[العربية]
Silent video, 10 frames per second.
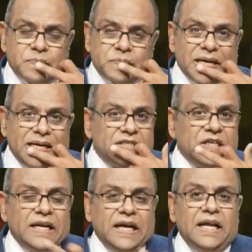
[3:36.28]
ما كانتش
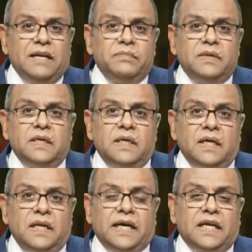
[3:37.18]
على علم
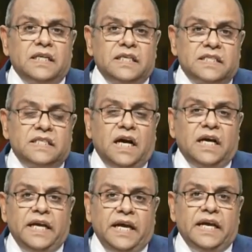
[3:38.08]
لكن السي
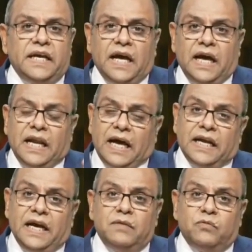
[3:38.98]
اي اي هل
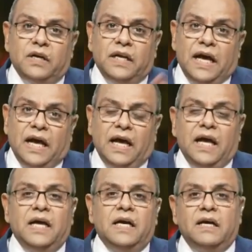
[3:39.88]
على علم ولا
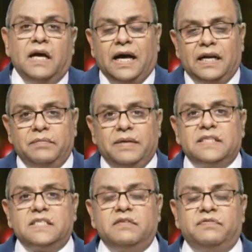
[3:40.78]
لا
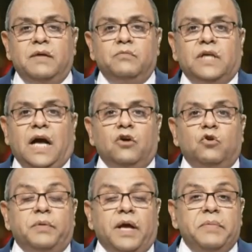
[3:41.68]
علامات استفهام
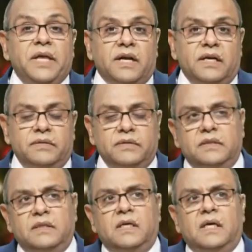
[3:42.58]
وتعجب كبيره
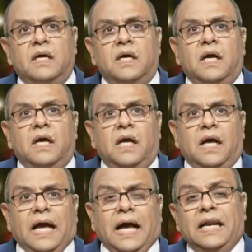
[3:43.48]

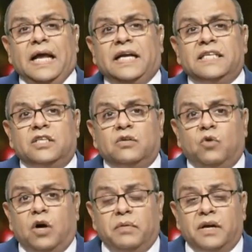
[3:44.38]
هل اجهزه
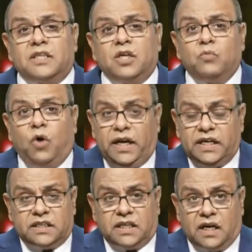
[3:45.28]
المخابرات
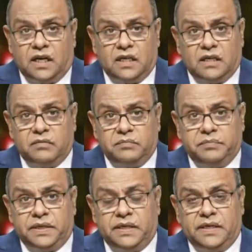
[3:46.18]
المحيطه
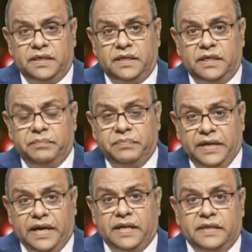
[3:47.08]

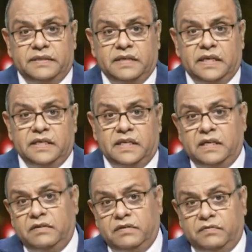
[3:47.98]
بلبنان
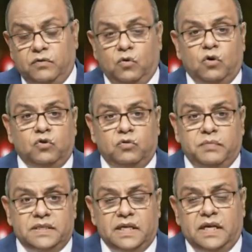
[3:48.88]
زي في الاردن
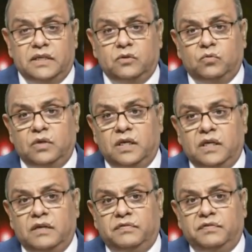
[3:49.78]
مثلا
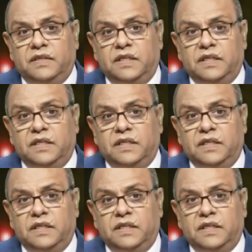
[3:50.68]
وفي